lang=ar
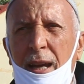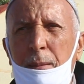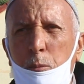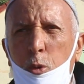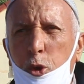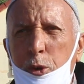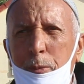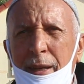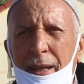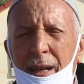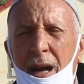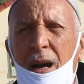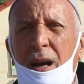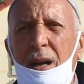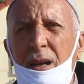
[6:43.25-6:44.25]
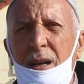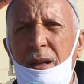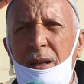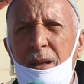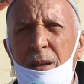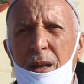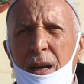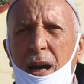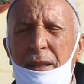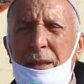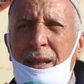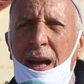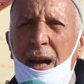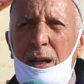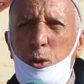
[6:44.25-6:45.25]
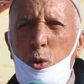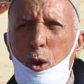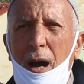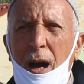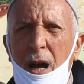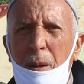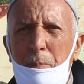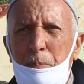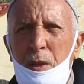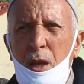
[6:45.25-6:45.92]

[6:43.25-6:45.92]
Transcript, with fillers: عام مثمره غادي نحرقوها